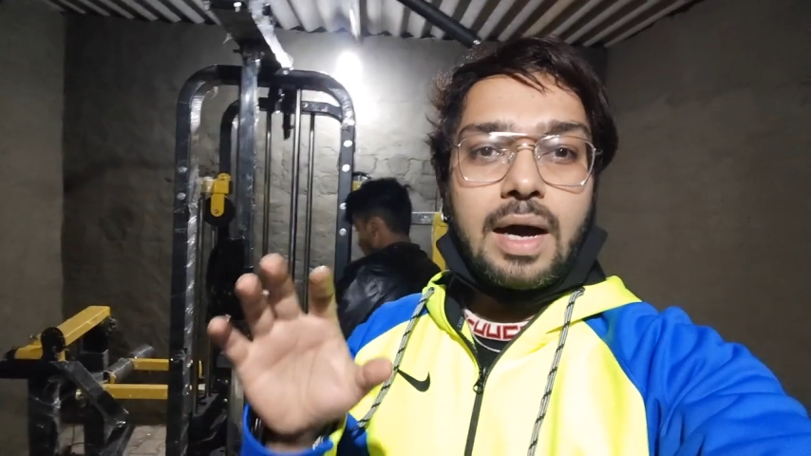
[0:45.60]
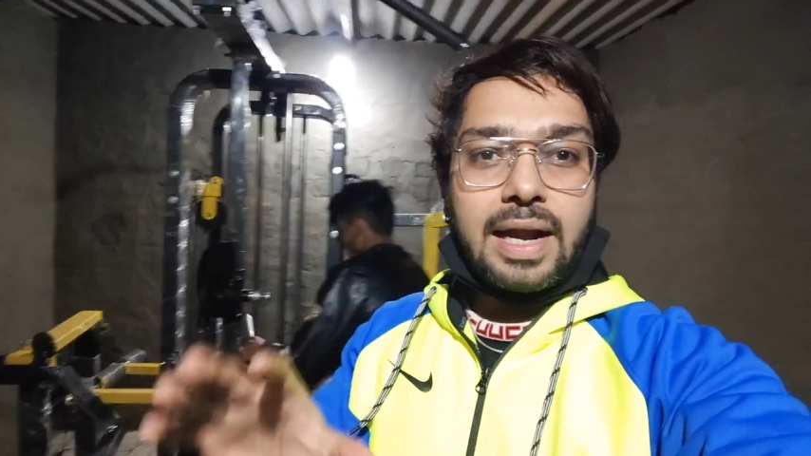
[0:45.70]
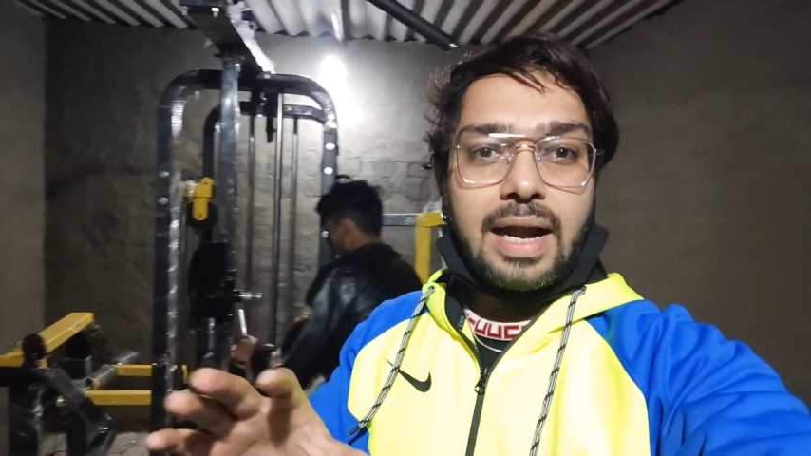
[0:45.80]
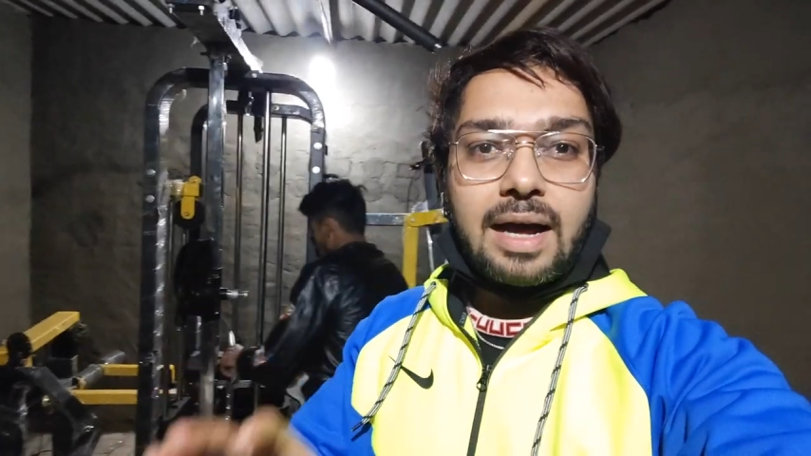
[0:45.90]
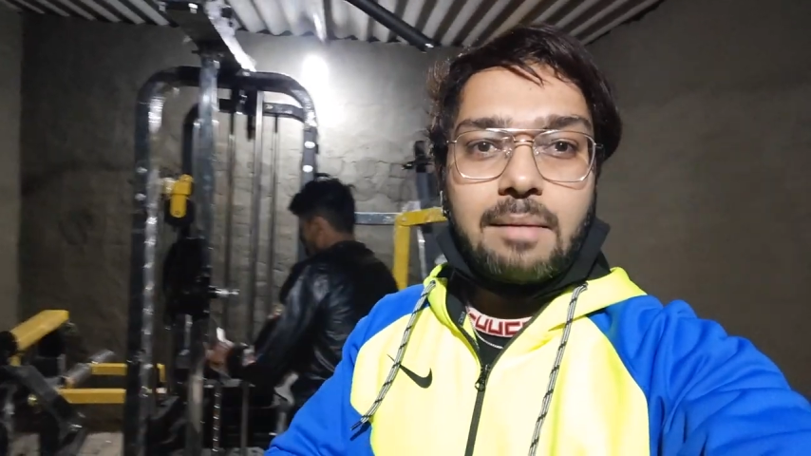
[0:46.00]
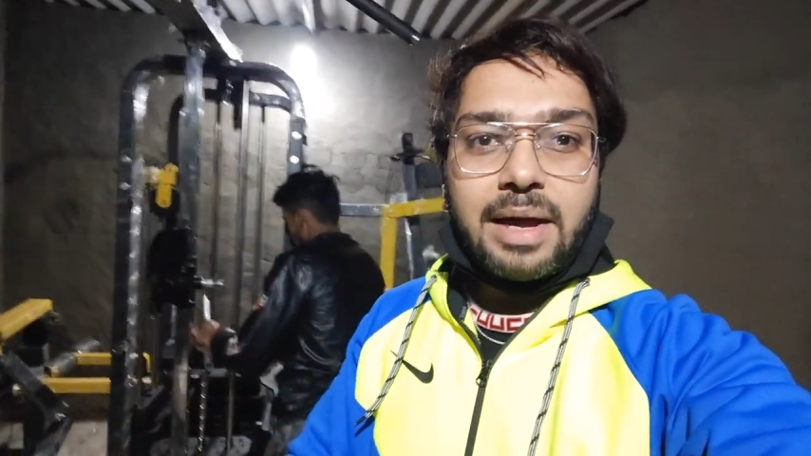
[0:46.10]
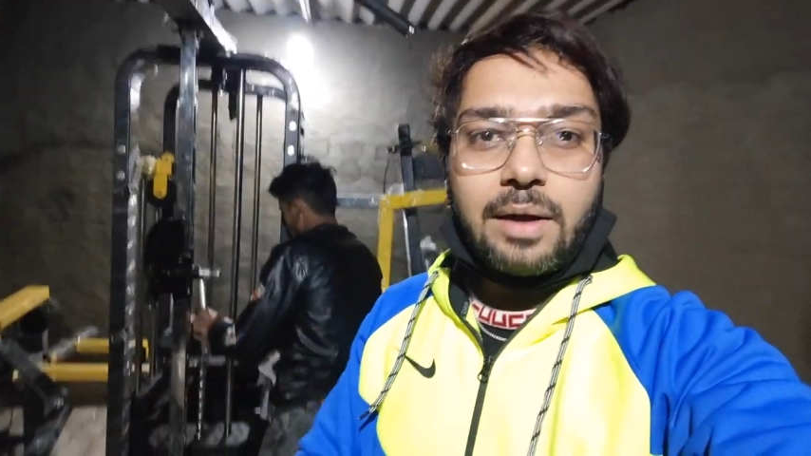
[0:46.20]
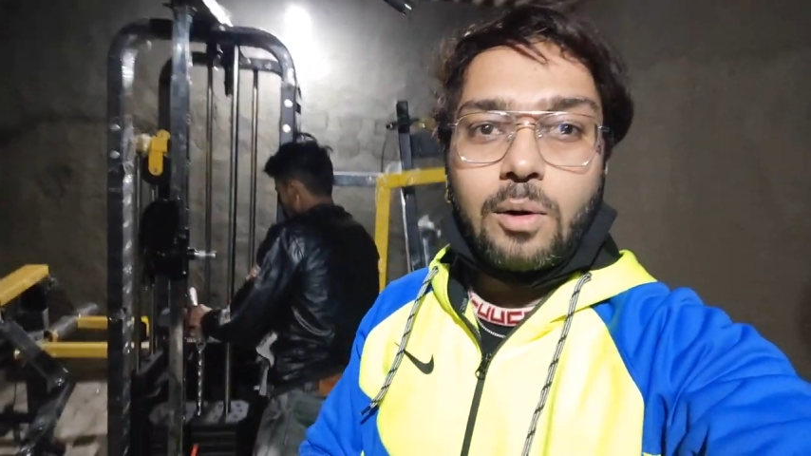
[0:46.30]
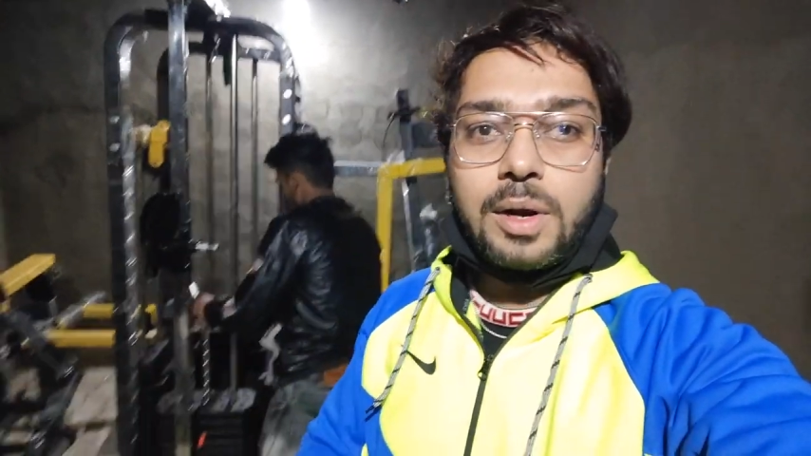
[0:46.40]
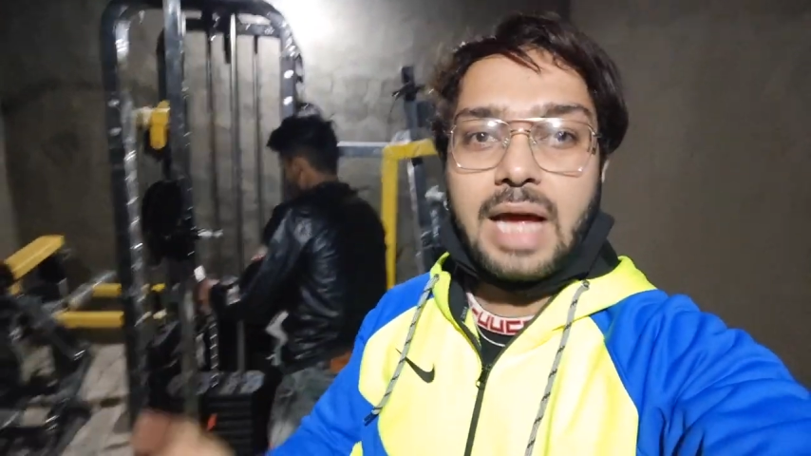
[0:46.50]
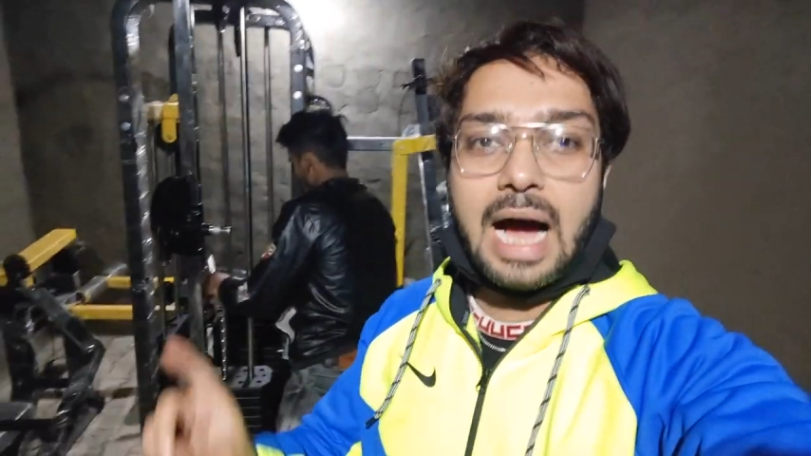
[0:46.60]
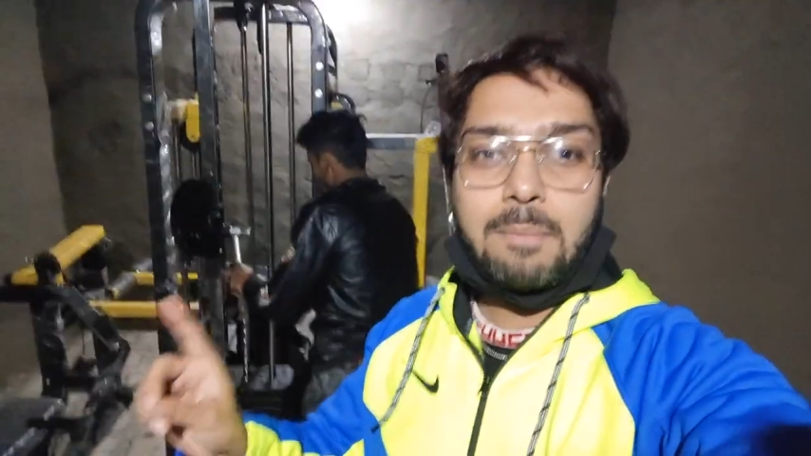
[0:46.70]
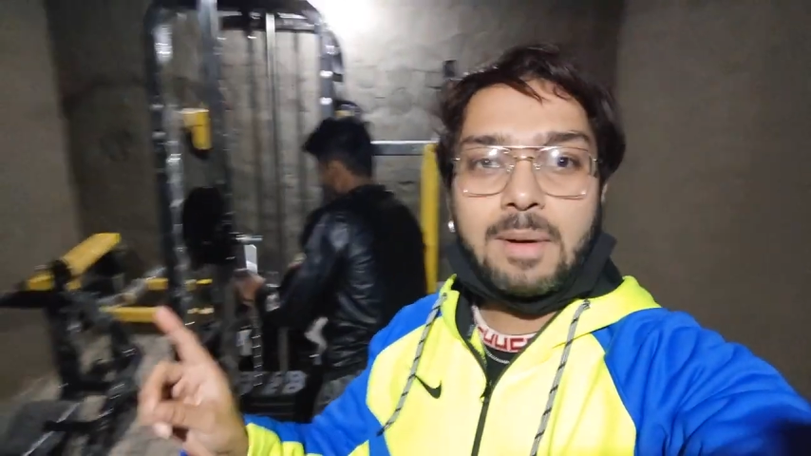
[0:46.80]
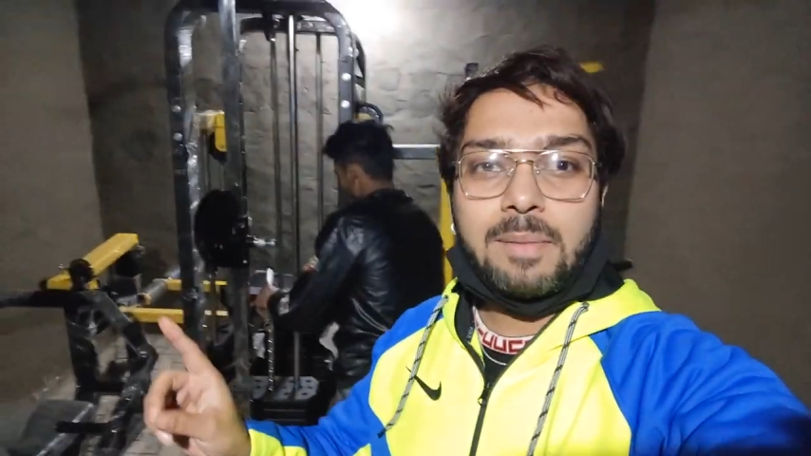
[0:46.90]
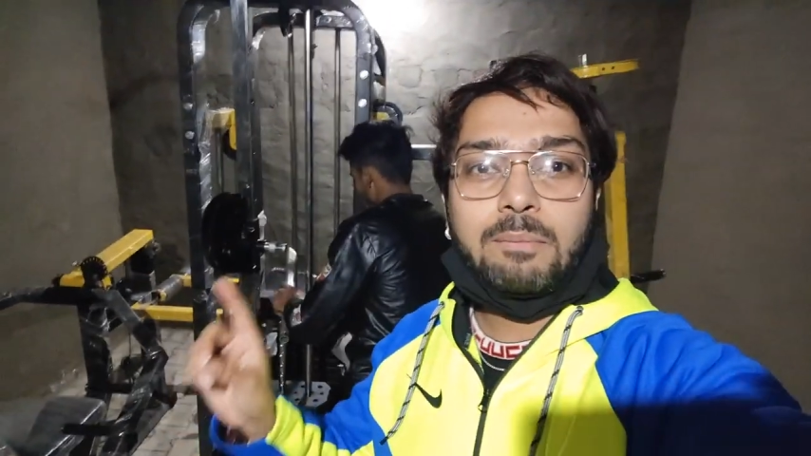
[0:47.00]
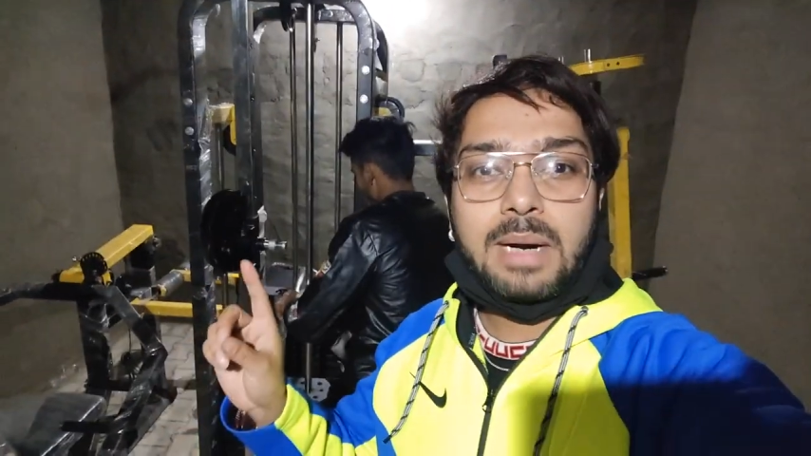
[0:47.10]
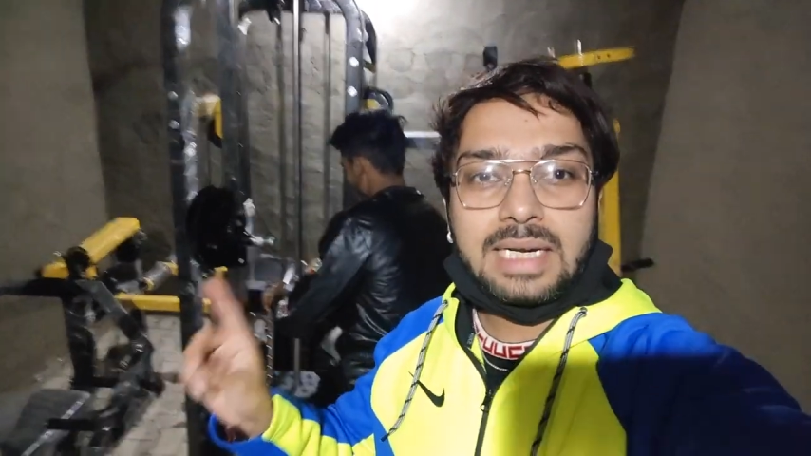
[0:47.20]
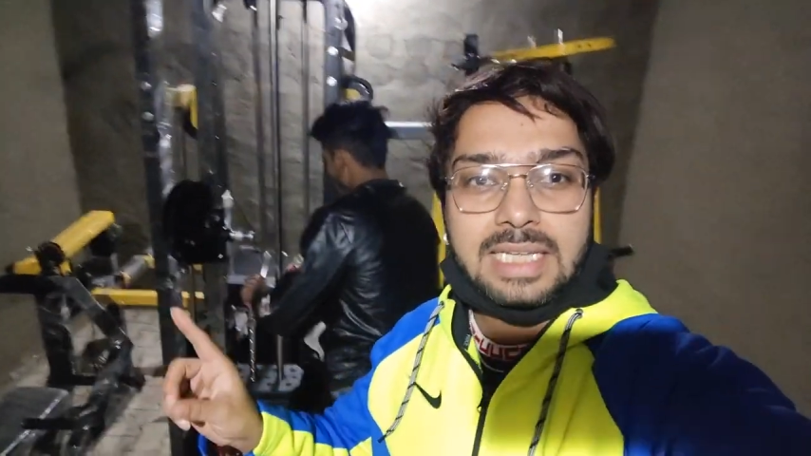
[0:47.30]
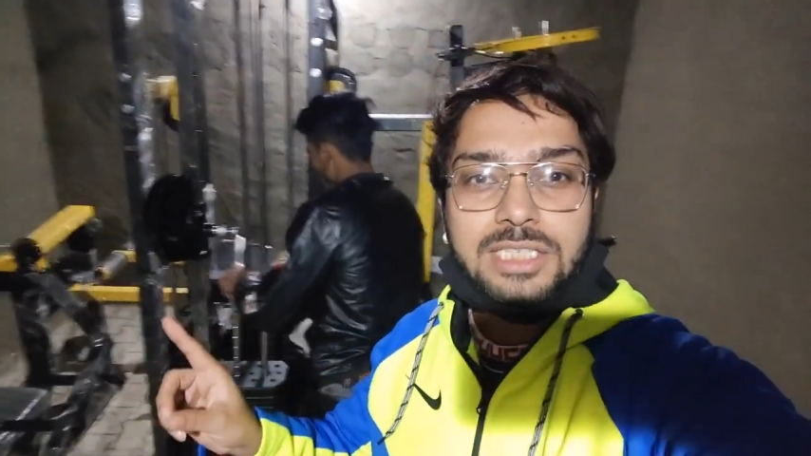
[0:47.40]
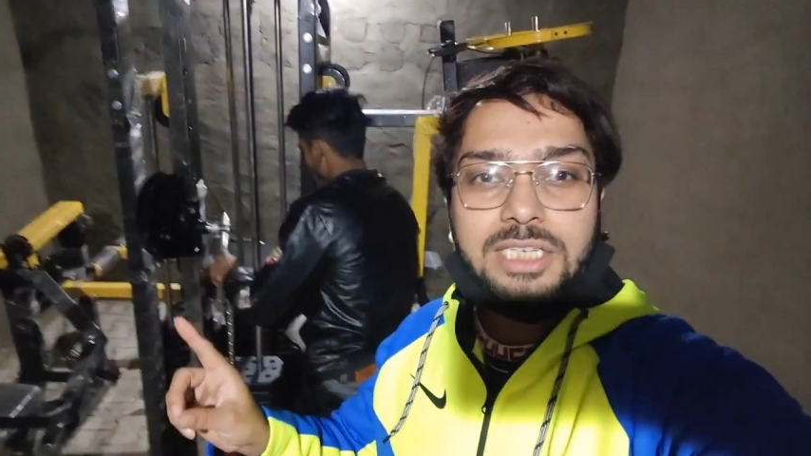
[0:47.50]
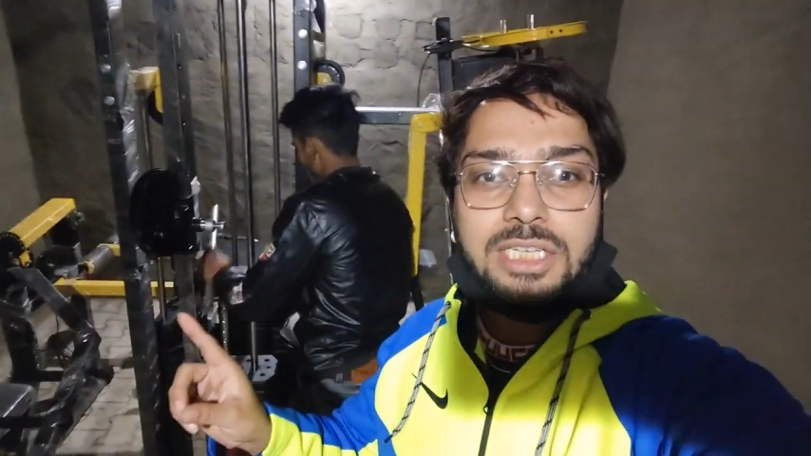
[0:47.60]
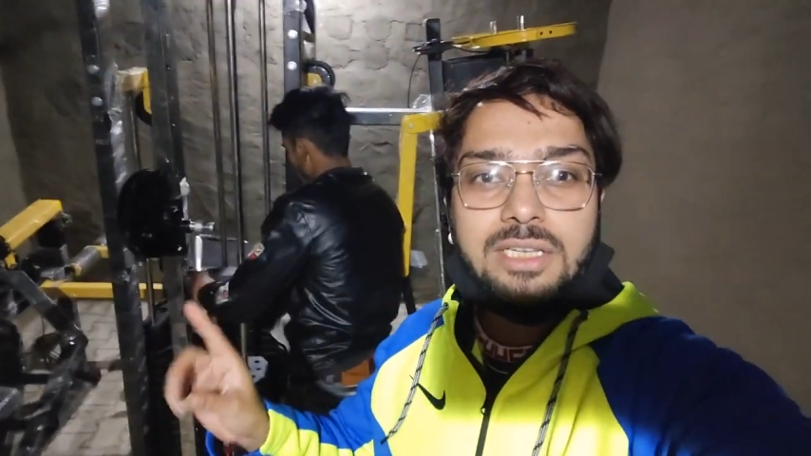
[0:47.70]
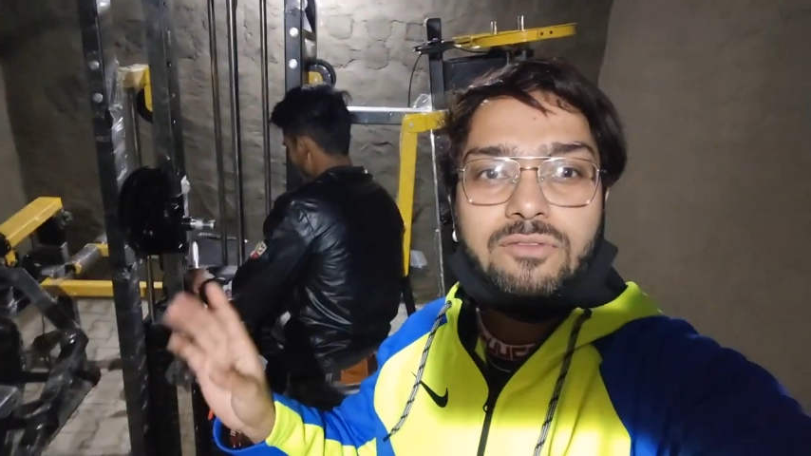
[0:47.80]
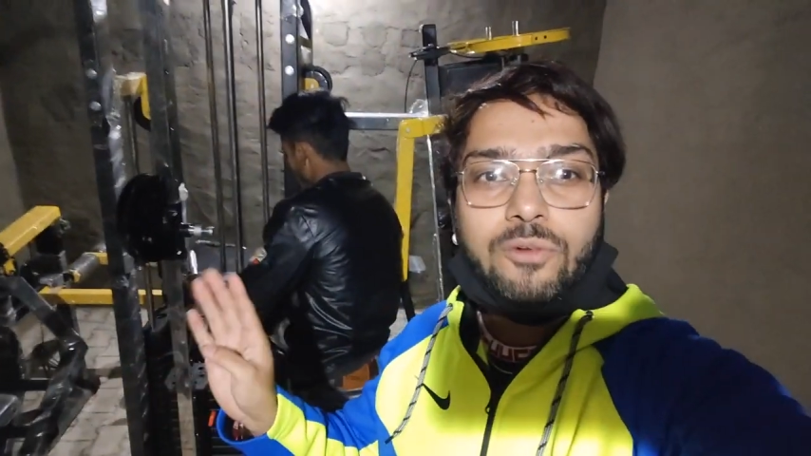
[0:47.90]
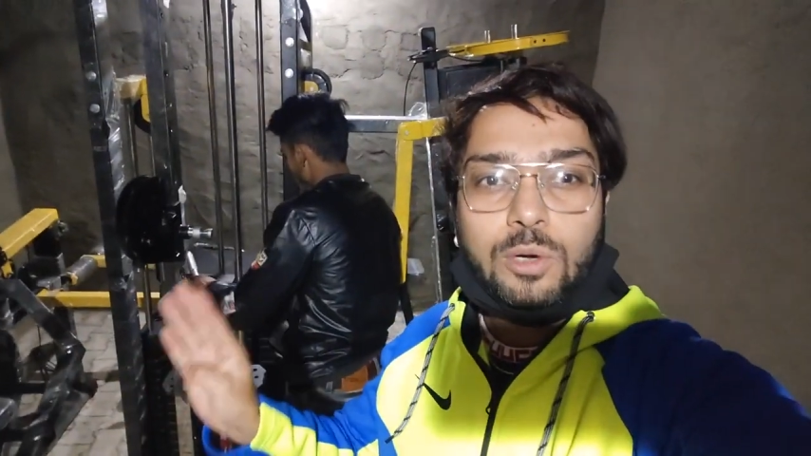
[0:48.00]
हरियाणा में और यहाँ पर मल्टी स्टेशन